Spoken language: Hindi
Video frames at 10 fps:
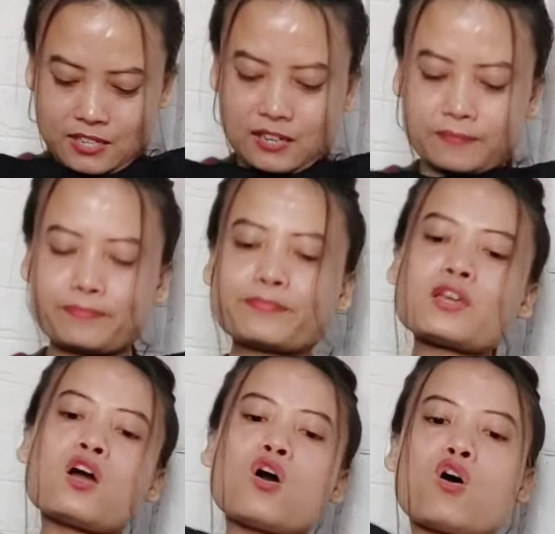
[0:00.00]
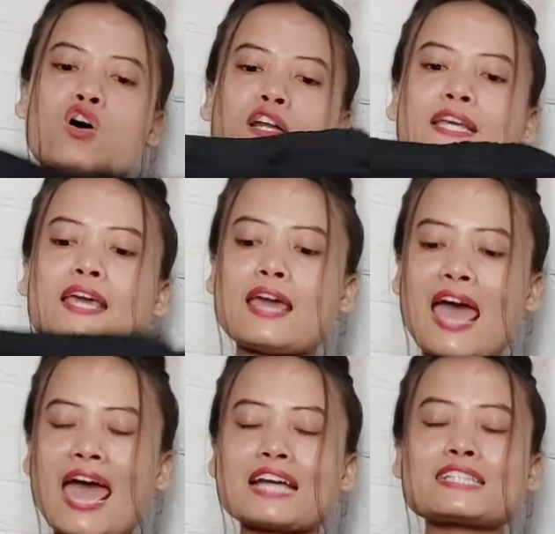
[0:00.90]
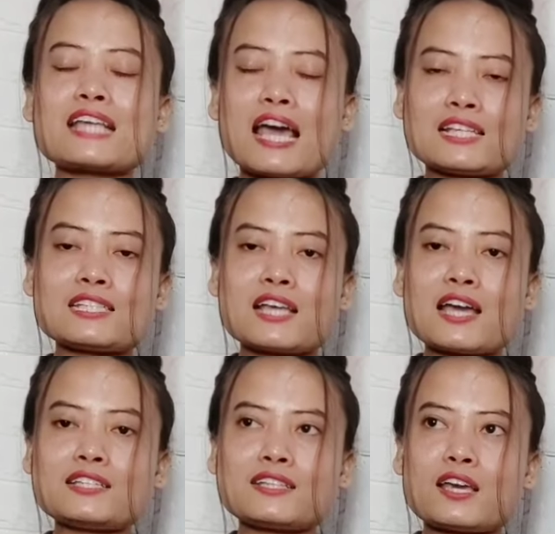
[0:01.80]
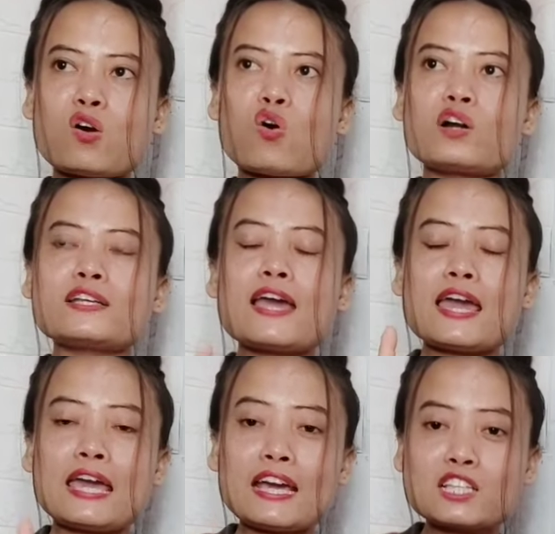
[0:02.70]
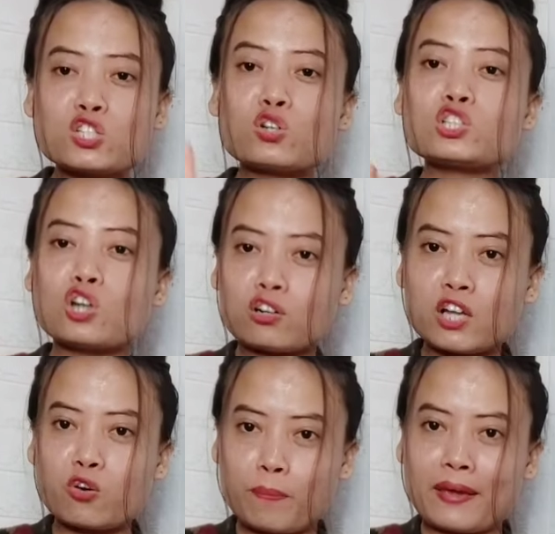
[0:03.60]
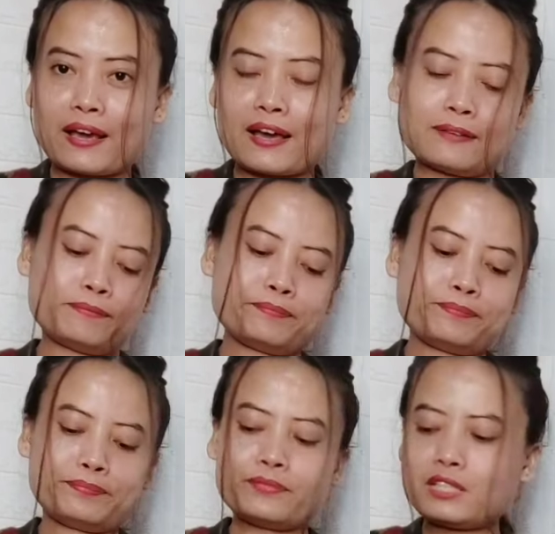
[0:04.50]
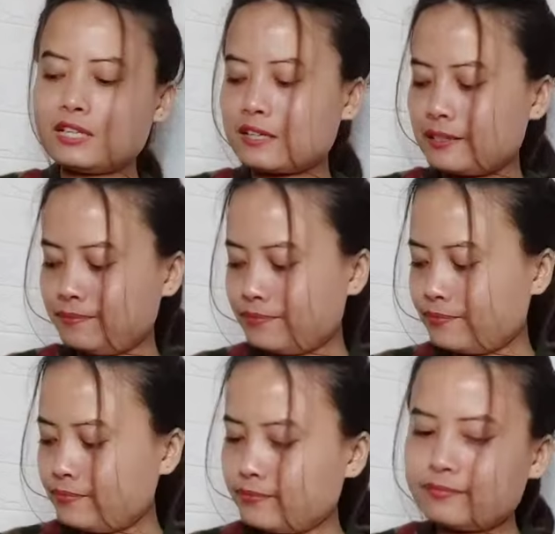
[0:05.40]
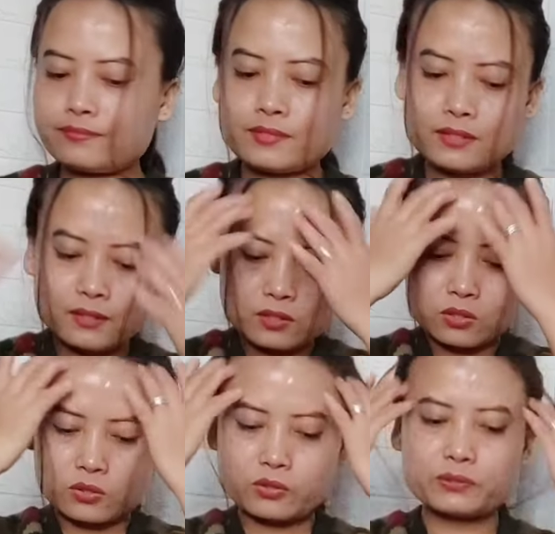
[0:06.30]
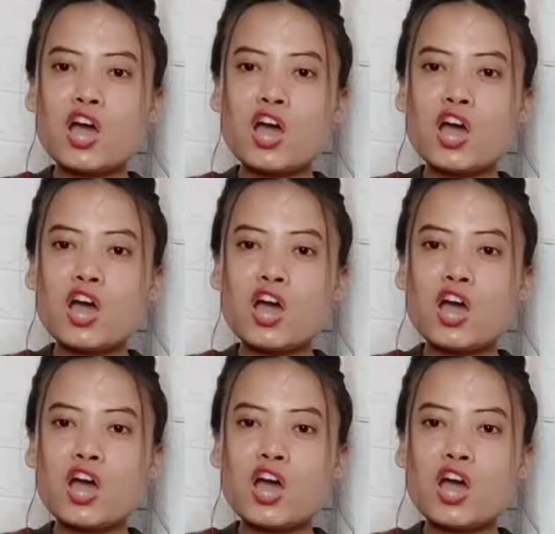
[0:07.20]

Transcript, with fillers: ठीक है और ये एक्स एस साइज है और ये एक सौ चौदह रुपए का है ठीक है तो